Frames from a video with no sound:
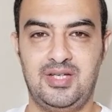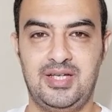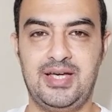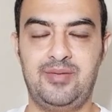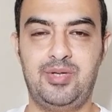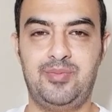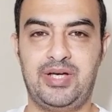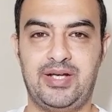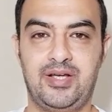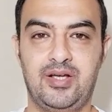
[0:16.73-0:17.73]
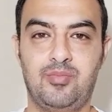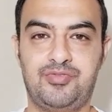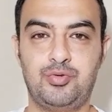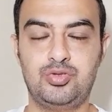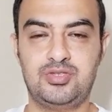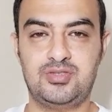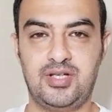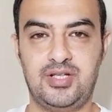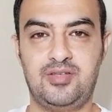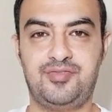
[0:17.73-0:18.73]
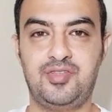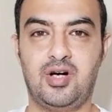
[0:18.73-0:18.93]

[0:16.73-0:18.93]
الجانب المهني المفروض ان في